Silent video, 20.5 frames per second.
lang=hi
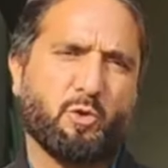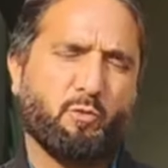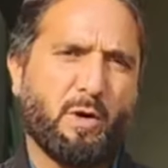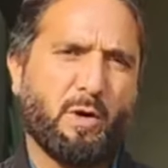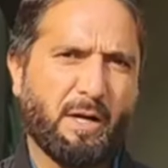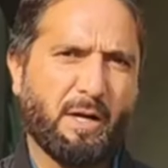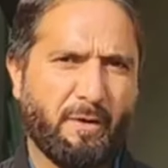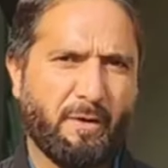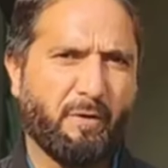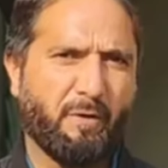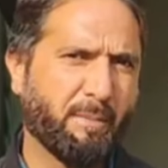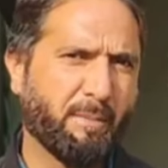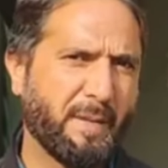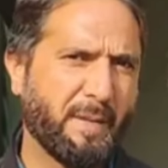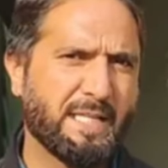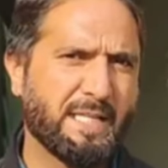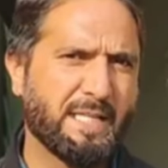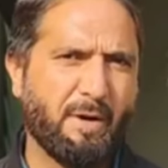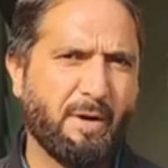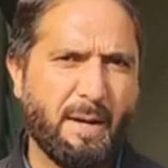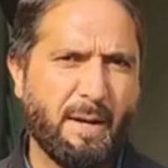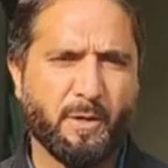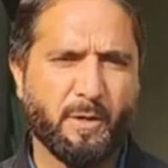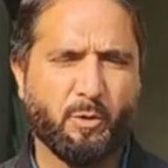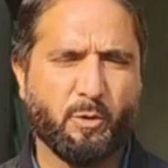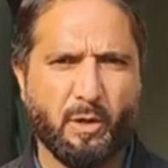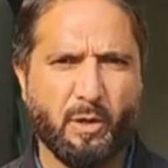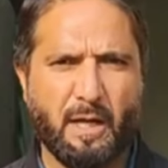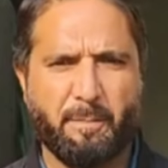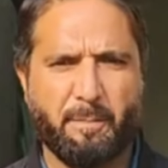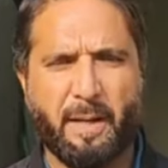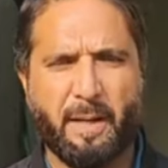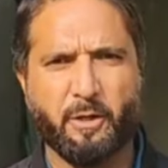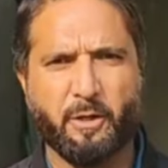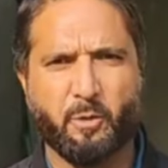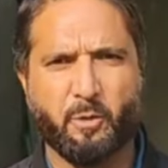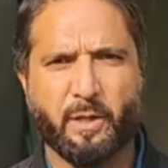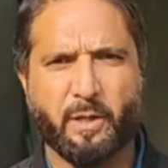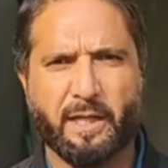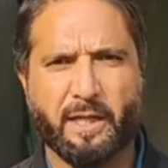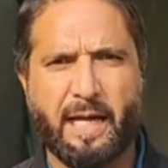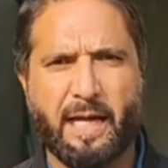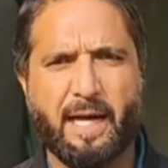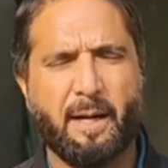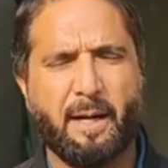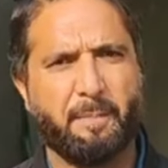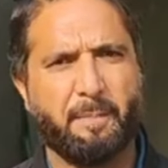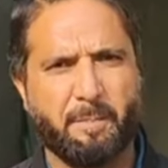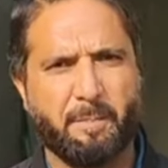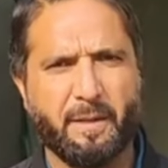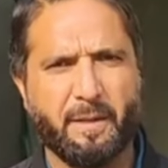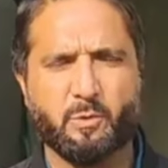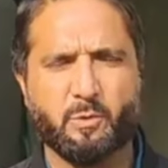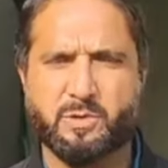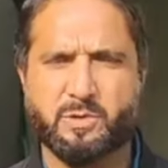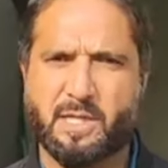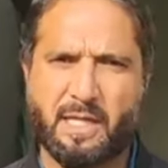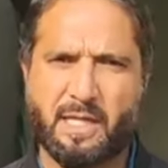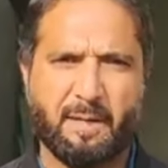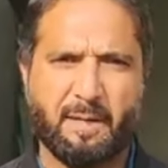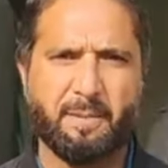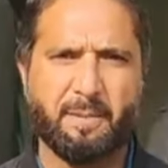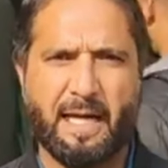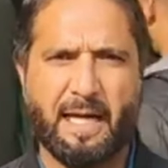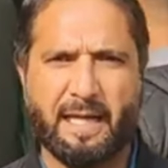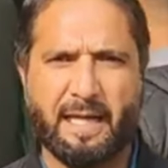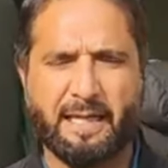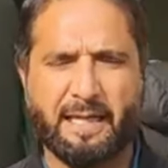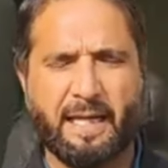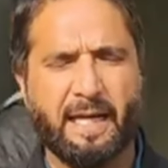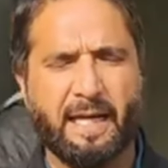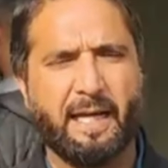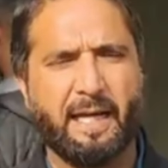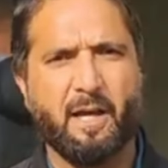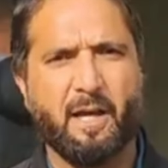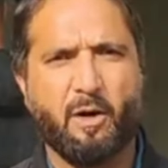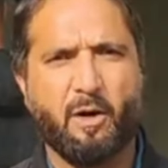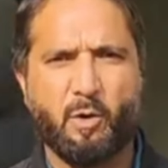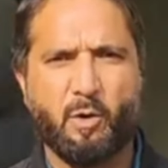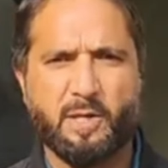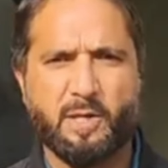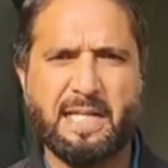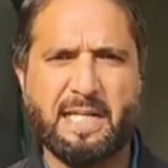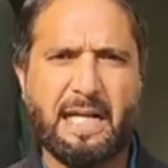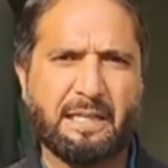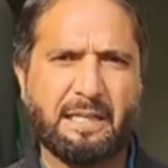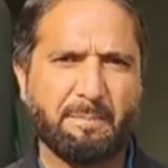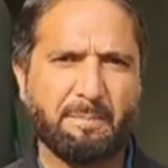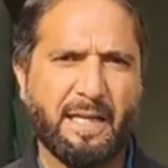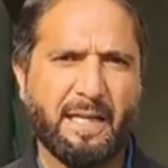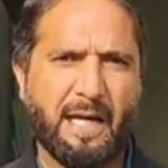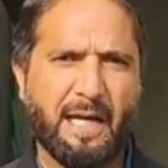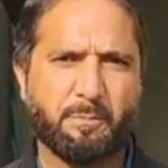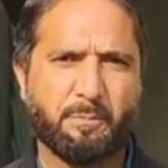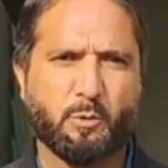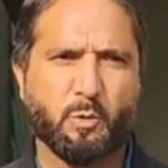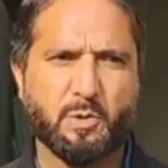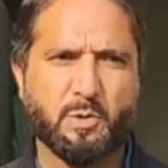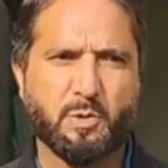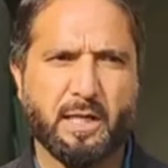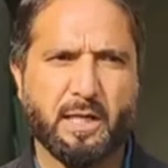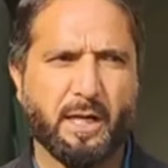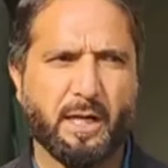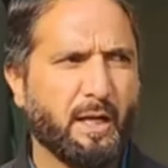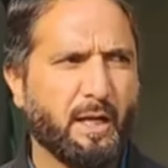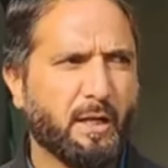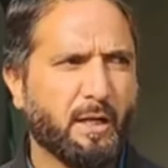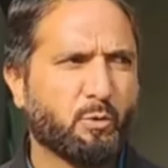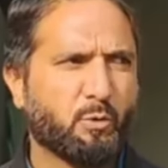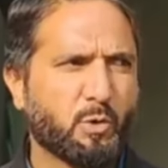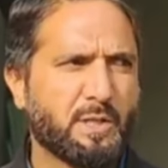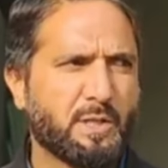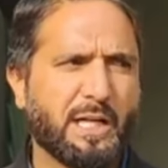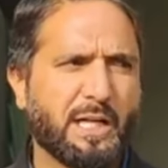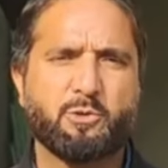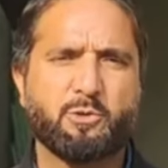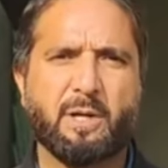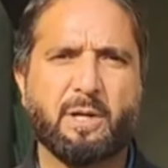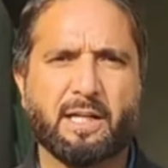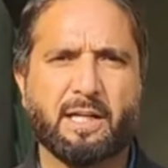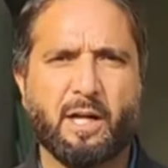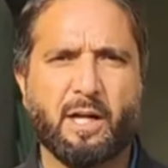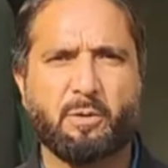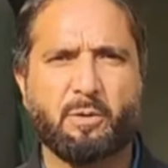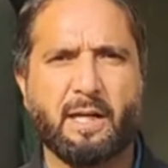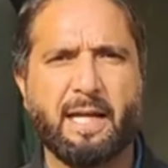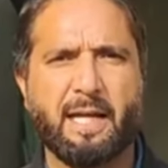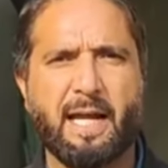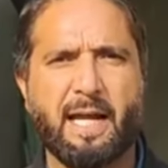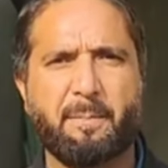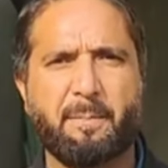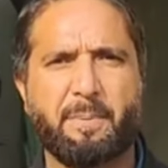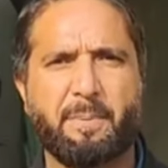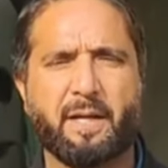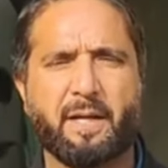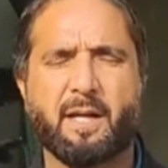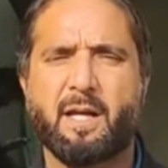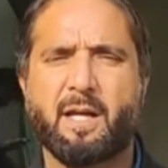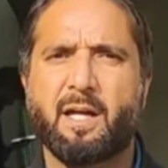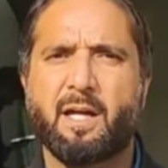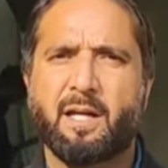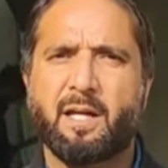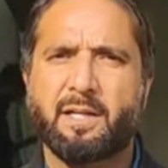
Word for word: जो वक्फे वक्फे से वहां पर गोलाबारी हो रही है अभी भी उसकी खबरें आ रही है और साथ में आप दूसरे दूसरा जो एनकाउंटर है यहाँ पर